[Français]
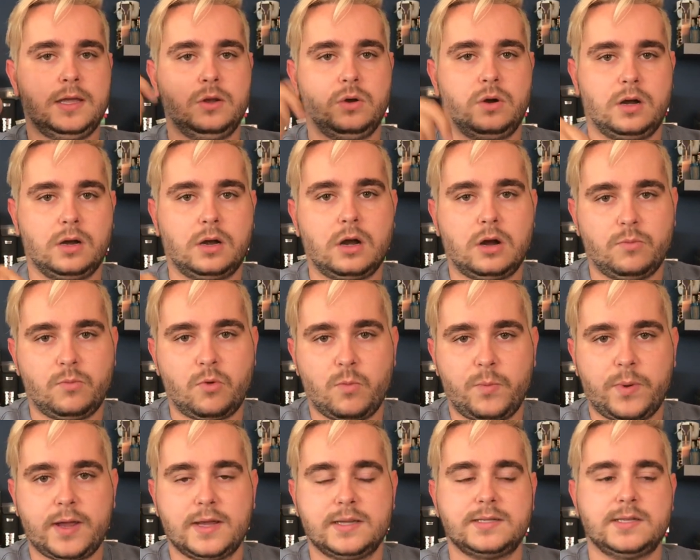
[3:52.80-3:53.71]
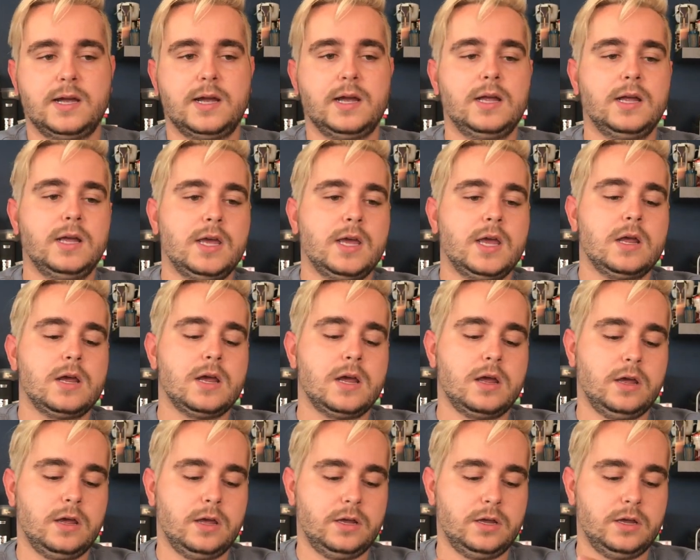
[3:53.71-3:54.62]
ou encore mon présent.
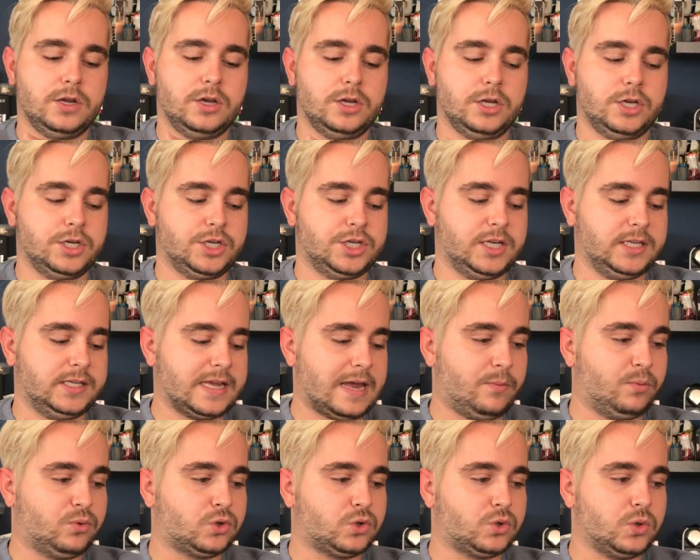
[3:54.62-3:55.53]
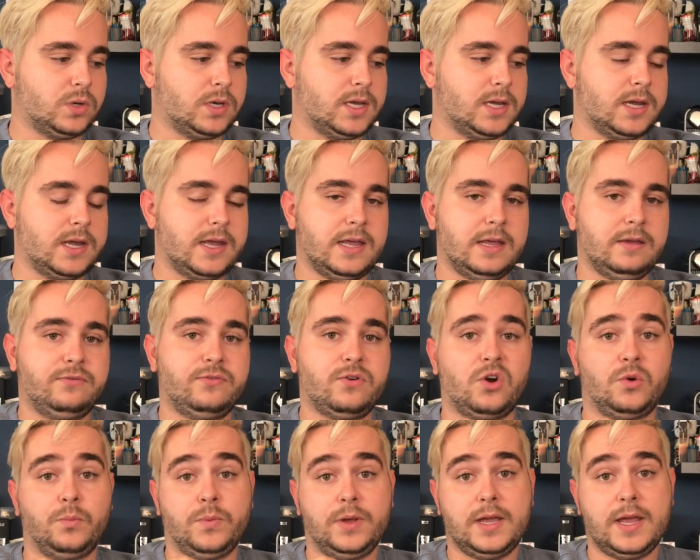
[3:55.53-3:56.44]
Euh, j'ai été habitué et
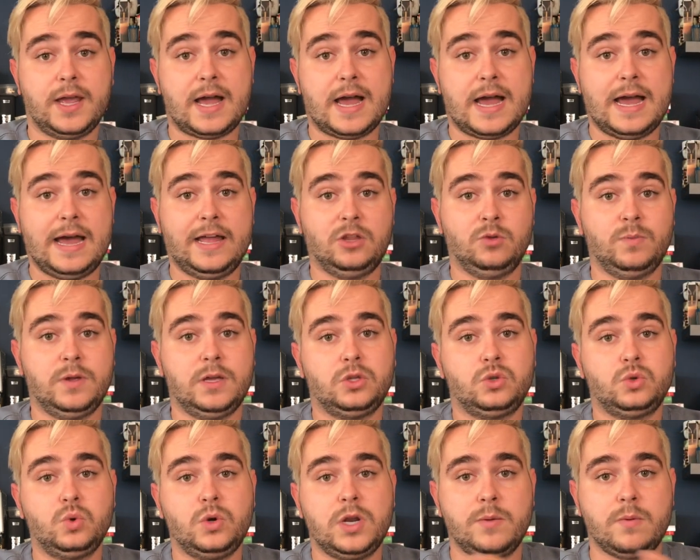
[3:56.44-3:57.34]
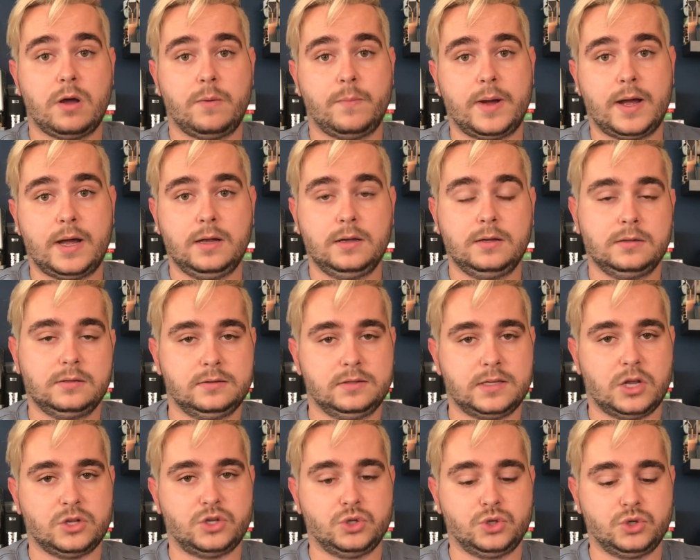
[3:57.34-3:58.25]
formé à animer tous les moments
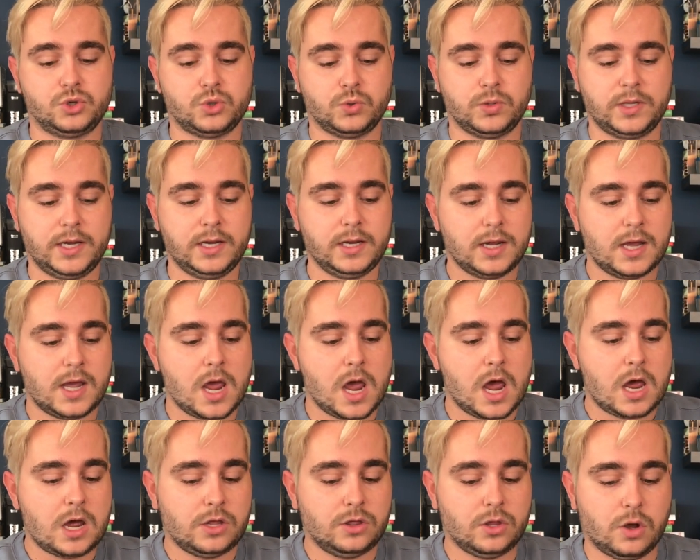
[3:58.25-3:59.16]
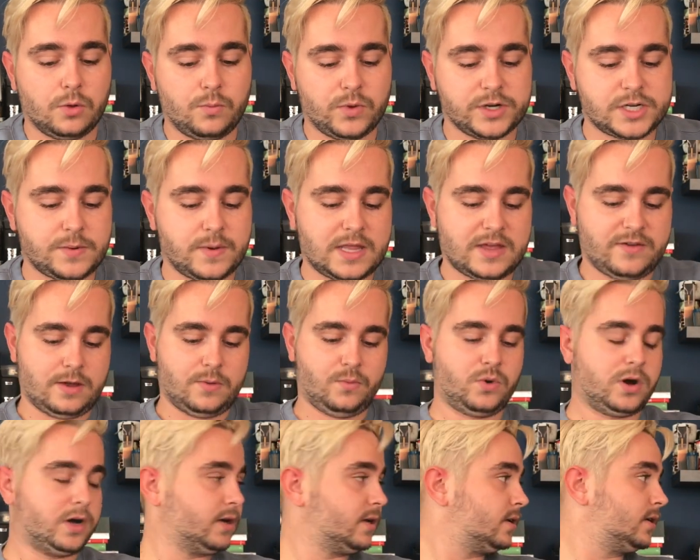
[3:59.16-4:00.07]
dans une journée. Donc moi j'amène avec
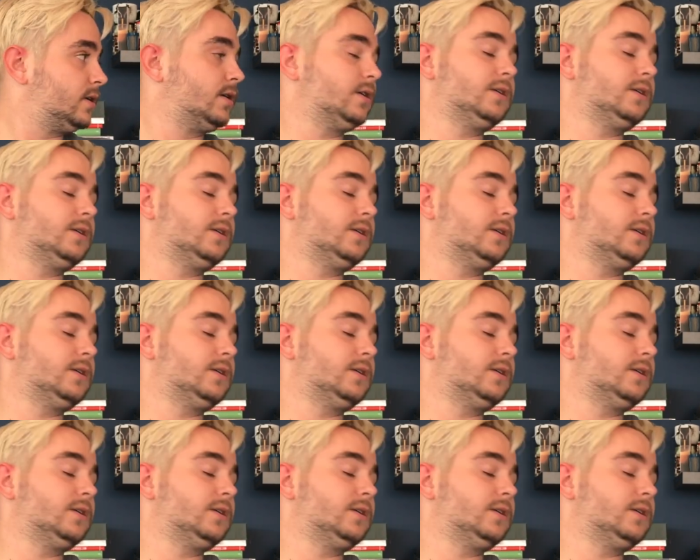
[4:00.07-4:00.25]
moi